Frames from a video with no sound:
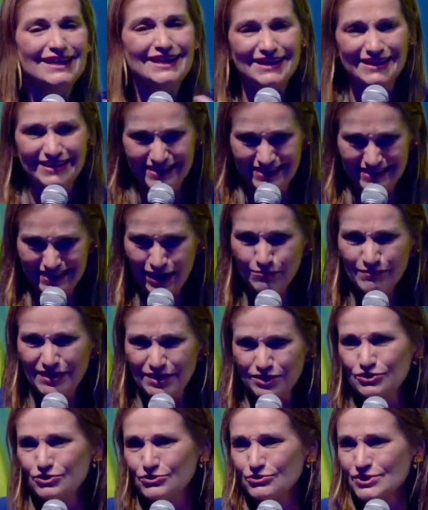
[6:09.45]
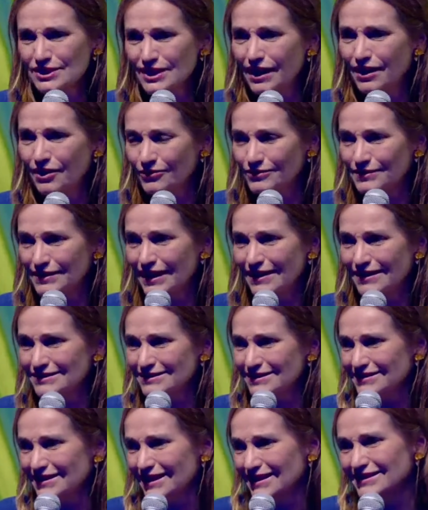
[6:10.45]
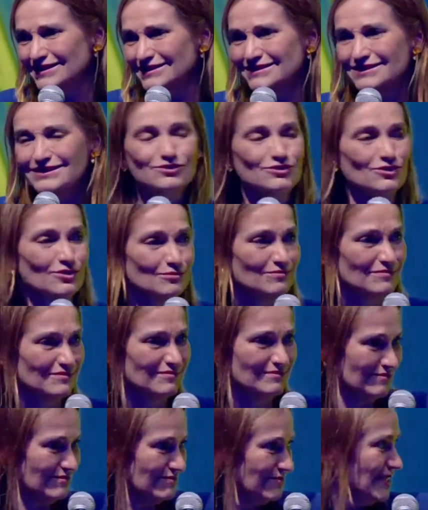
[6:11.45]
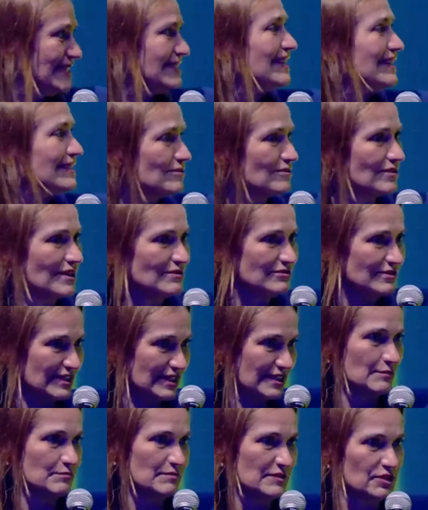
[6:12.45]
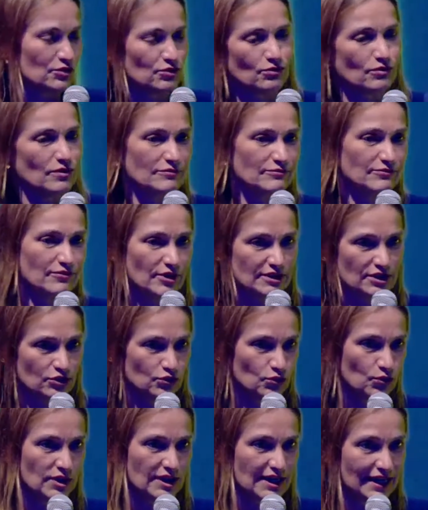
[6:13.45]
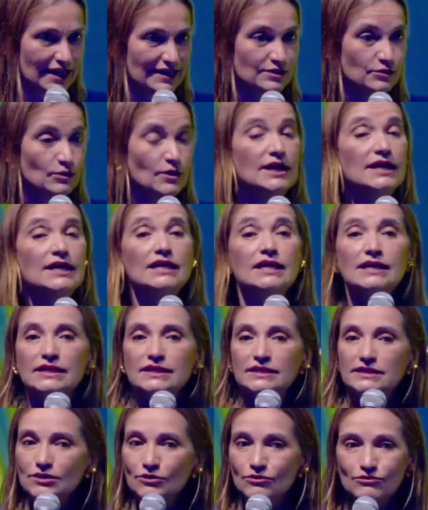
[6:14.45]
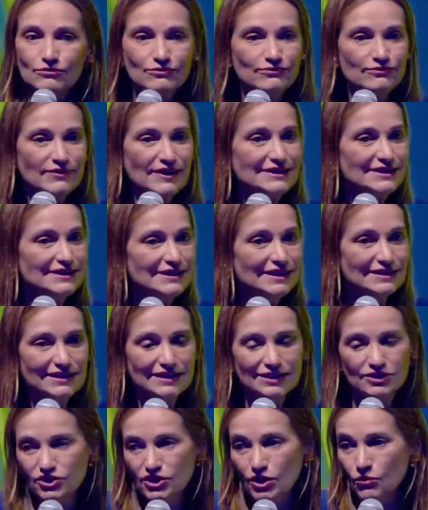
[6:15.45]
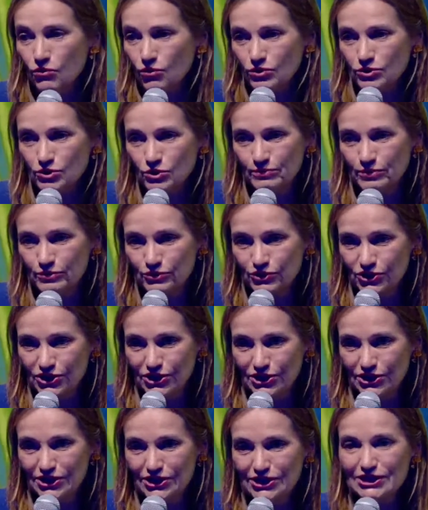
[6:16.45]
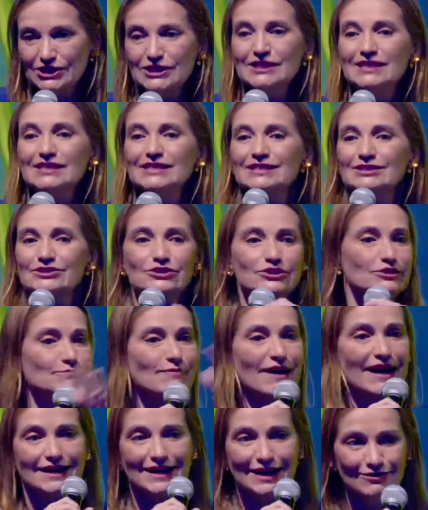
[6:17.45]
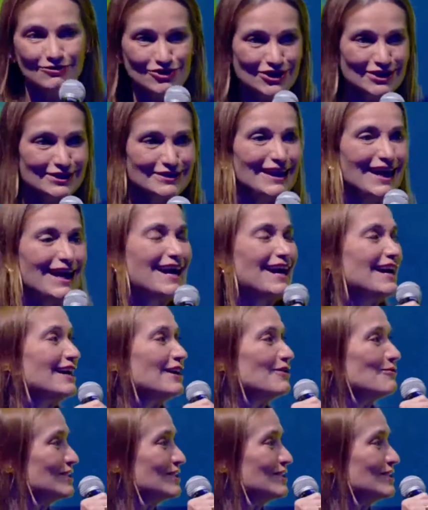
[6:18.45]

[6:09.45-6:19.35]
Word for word: e é uma intrusão, né? Você está se intrometendo na vida da pessoa fora do horário. E eu fazia questão, quando eu podia, de marcar um jantar com as